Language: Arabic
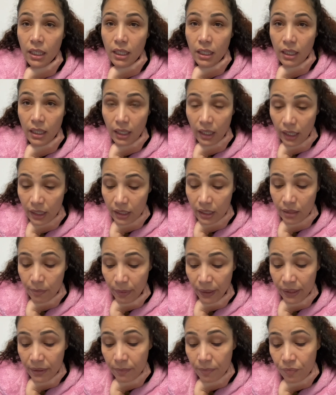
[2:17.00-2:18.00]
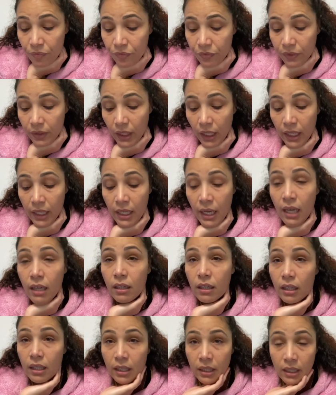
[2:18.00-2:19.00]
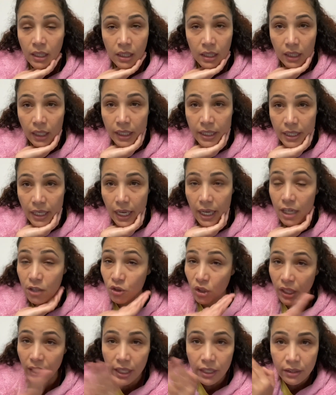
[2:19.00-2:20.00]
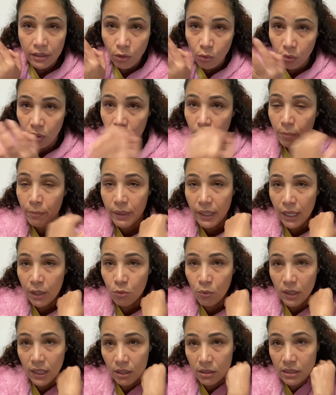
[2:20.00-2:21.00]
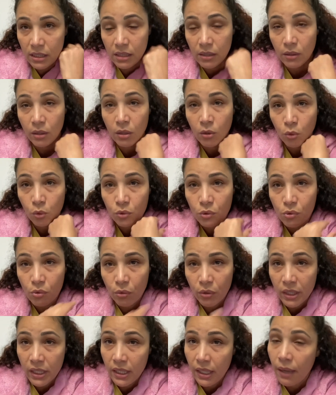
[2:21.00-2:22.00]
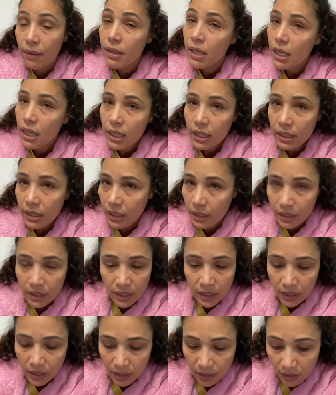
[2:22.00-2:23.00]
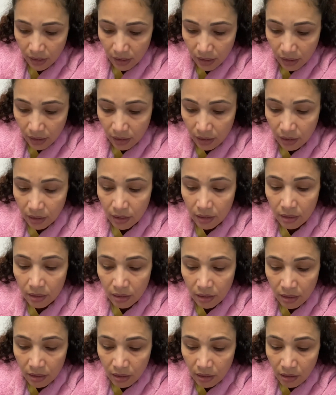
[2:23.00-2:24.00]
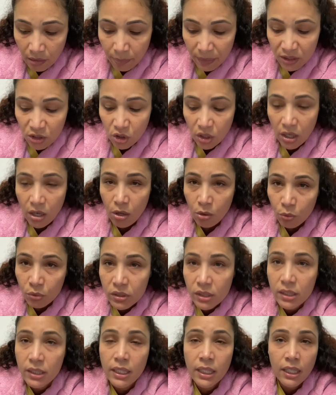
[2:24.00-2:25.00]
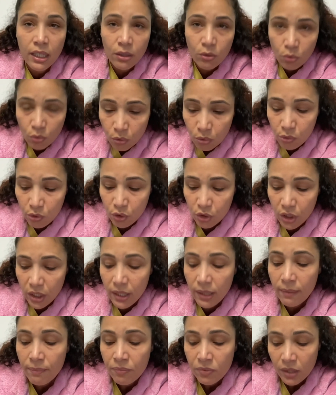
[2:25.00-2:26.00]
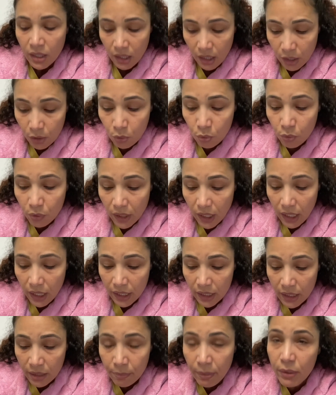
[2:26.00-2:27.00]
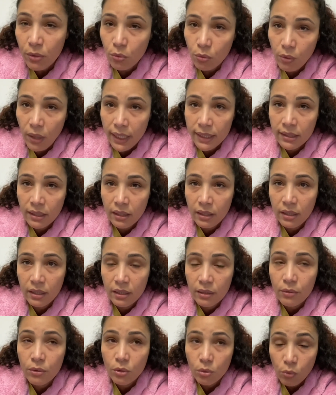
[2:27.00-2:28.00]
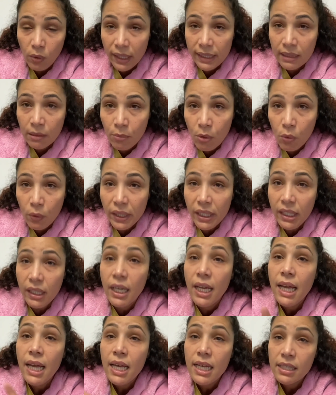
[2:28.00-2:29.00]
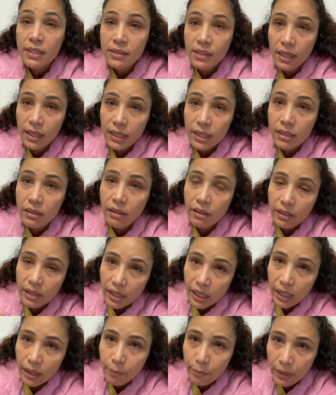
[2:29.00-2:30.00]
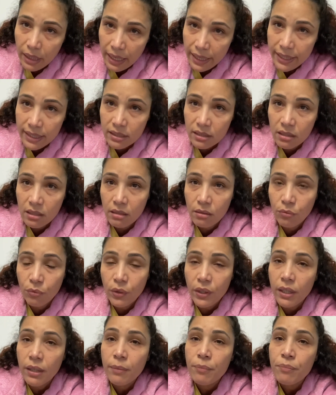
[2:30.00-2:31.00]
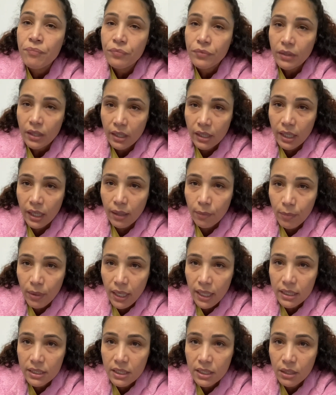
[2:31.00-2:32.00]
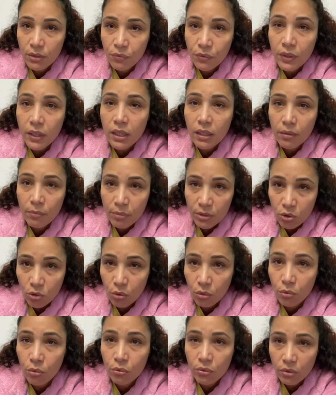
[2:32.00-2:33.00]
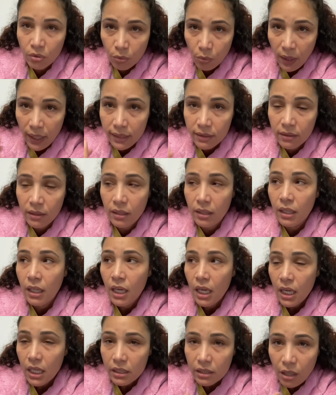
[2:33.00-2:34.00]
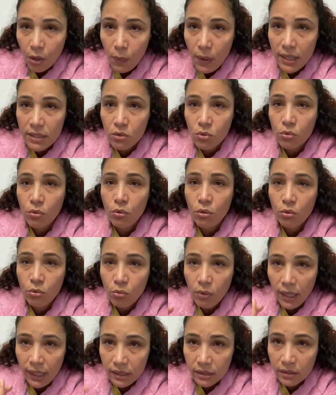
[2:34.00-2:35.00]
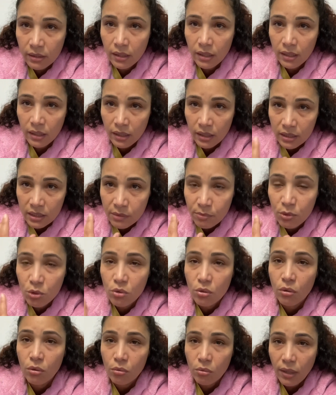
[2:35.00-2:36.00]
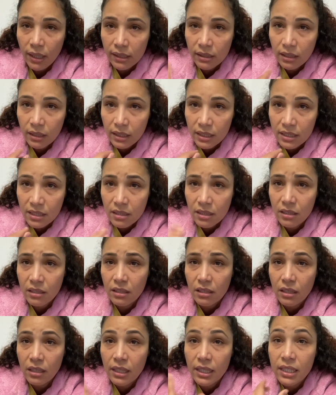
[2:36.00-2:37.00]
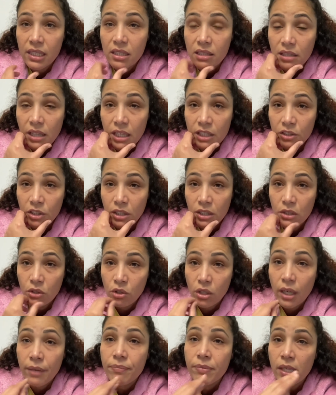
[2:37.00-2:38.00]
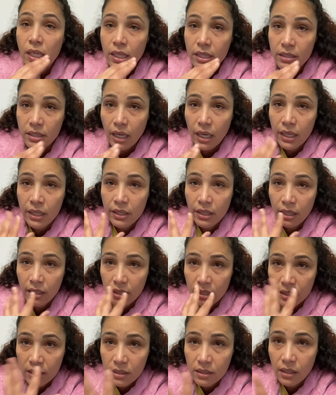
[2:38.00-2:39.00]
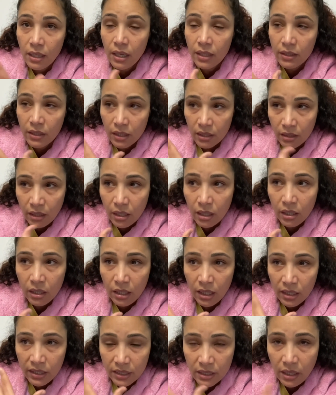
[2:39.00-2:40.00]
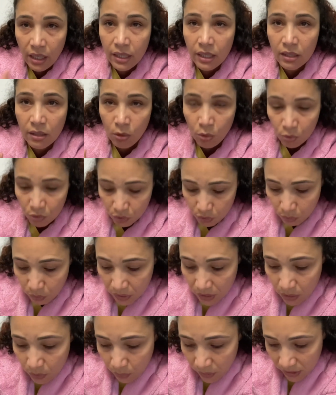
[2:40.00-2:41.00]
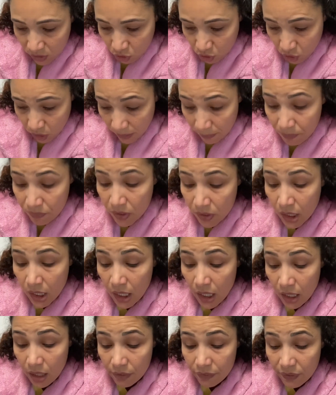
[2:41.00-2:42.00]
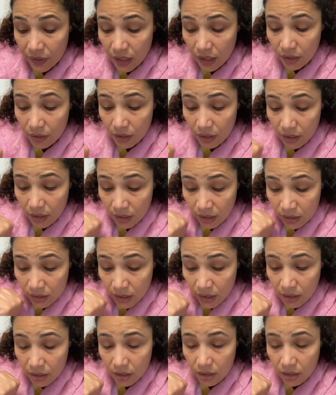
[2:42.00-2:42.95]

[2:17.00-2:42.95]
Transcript: قريبا على على اي حاجه كاين نوع من انواع العنصريه يعني يعني، آه، البشره والدين وكل شيء غيكون قريبا واحد واحد الموقع زائد الرقم الهاتفي الرقم الهاتفي باش يكون واحد تواصل وواحد آه، سميتو واحد الاستراتيجيه تاع ان الانسان يهضر على اللي تعرض للعنصريه وهذا الشيء آه، هضر